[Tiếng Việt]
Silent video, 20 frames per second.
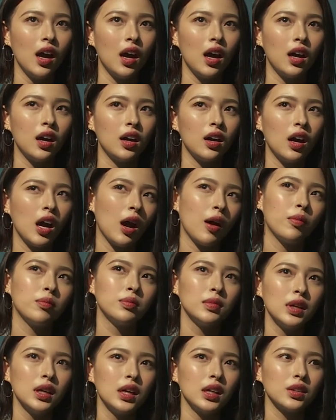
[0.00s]
Ờ à,
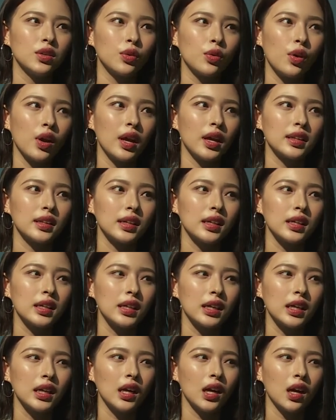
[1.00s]
không, chị Khuê
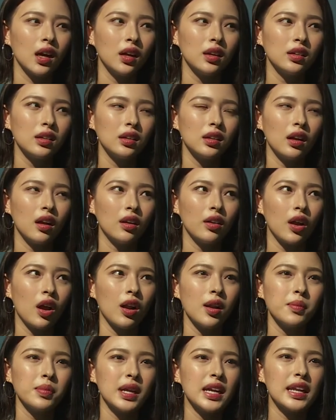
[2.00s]
thì ít có nói
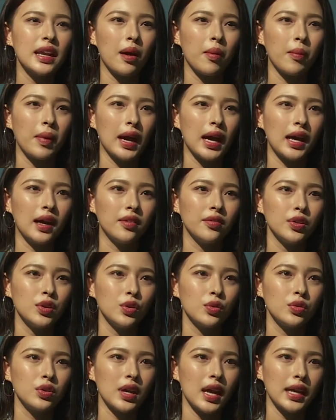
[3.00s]
lắm. Khi nào mà ví
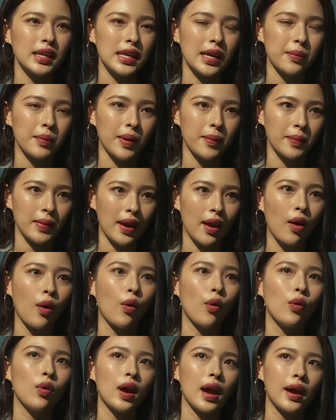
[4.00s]
dụ như hai chị em gặp
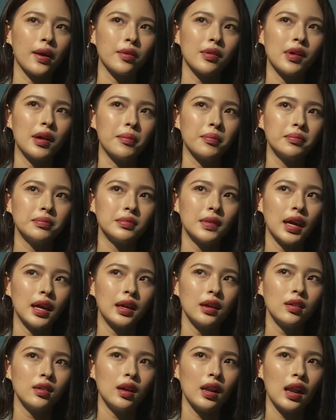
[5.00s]
nhau, Hảo cũng cảm
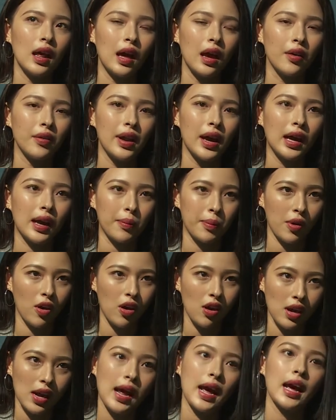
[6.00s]
thấy là Hảo đang gặp khó
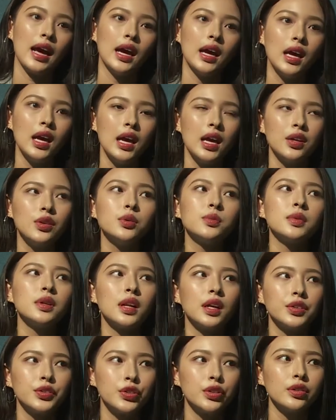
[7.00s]
khăn. Giống như
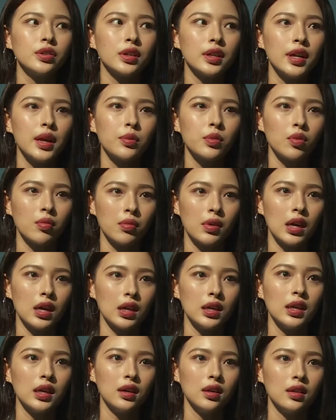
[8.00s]
là trước cái đêm chung
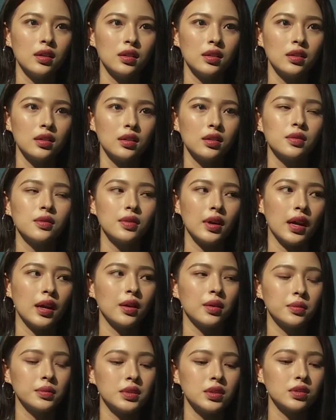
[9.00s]
kết á, những vài
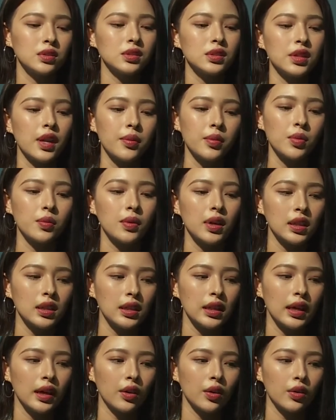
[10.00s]
hôm trước đêm chung kết
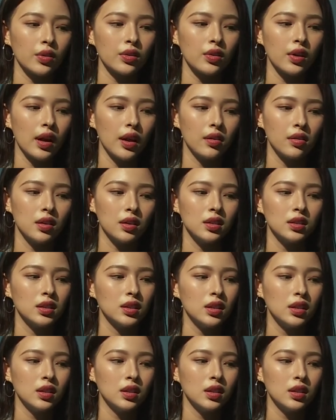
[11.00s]
thì kiểu như Hảo hơi